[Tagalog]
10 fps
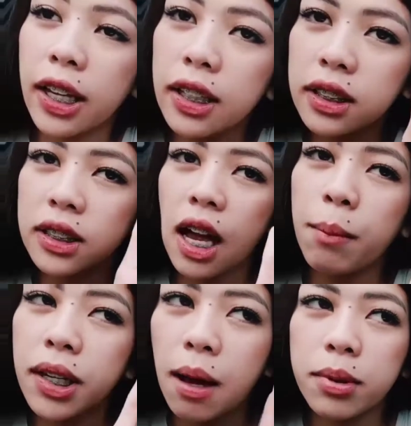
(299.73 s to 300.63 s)

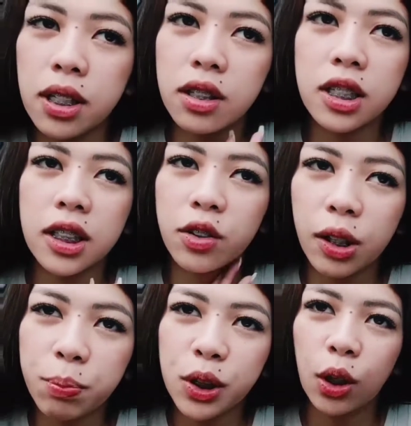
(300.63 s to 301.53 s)
isasama namin sa
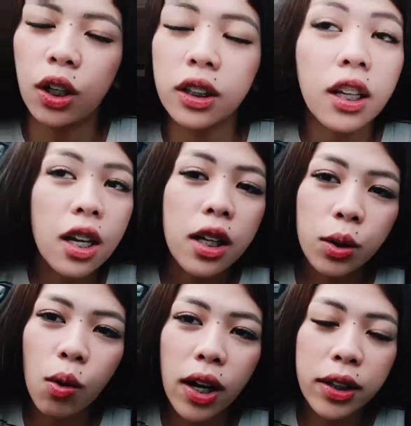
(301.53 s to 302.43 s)
description
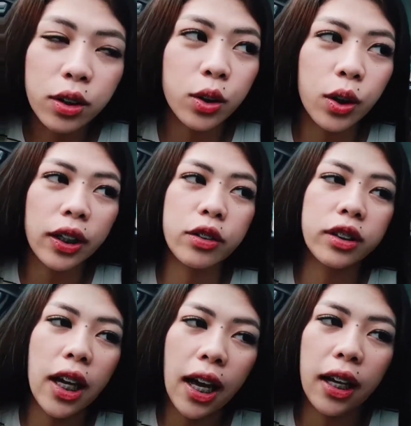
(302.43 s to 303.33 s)
kung ano yung ano
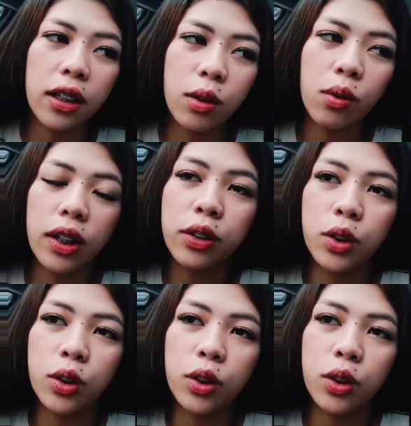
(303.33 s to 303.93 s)
niya, kung ano